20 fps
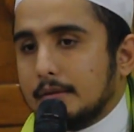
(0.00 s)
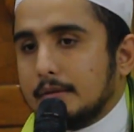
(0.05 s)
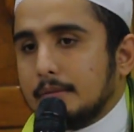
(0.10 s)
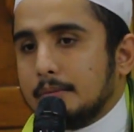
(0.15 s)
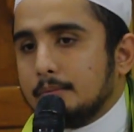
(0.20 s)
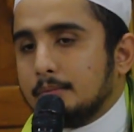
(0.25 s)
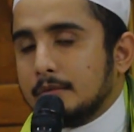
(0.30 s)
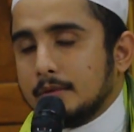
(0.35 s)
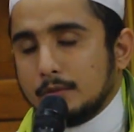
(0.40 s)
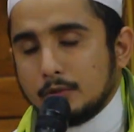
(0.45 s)

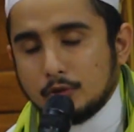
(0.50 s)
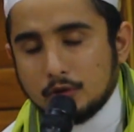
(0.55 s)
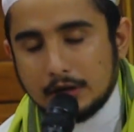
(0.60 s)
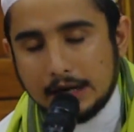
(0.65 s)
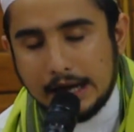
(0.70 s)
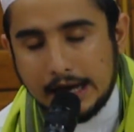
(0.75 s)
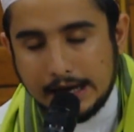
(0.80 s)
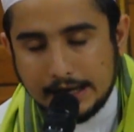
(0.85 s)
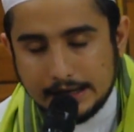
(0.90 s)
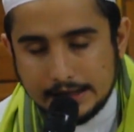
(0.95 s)

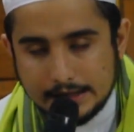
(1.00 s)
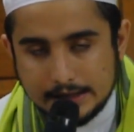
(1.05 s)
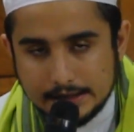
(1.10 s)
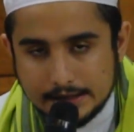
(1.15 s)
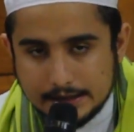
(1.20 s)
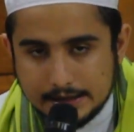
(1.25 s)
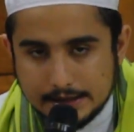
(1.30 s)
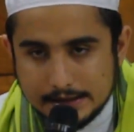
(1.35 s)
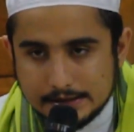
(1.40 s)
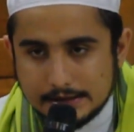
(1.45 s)
memulai
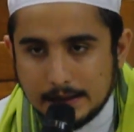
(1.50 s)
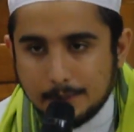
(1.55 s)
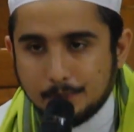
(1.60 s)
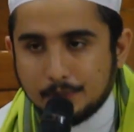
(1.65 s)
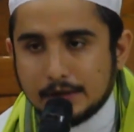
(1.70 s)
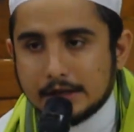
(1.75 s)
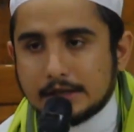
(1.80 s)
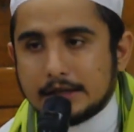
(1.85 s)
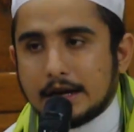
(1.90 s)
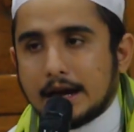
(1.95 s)

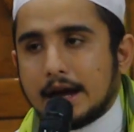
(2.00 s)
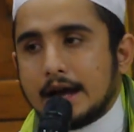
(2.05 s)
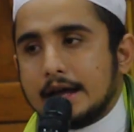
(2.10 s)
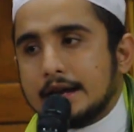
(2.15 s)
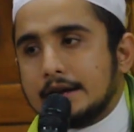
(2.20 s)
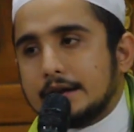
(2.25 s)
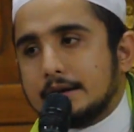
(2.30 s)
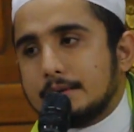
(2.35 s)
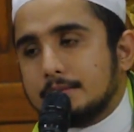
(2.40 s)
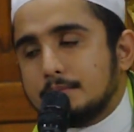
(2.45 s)
kitabnya
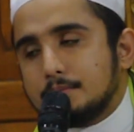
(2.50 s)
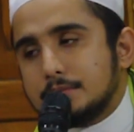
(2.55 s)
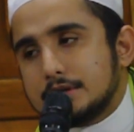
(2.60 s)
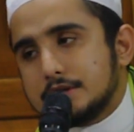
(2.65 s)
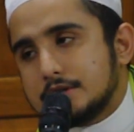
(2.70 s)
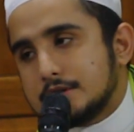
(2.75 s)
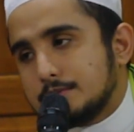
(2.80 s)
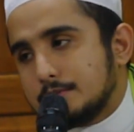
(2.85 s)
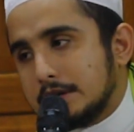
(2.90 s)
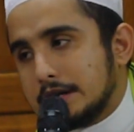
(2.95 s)
dengan
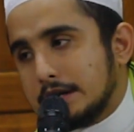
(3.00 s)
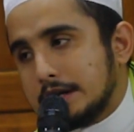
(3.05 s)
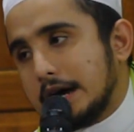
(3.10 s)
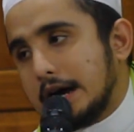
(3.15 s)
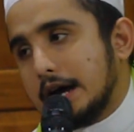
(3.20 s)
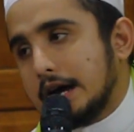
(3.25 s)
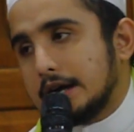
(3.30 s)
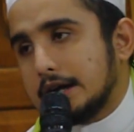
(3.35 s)
bismillah.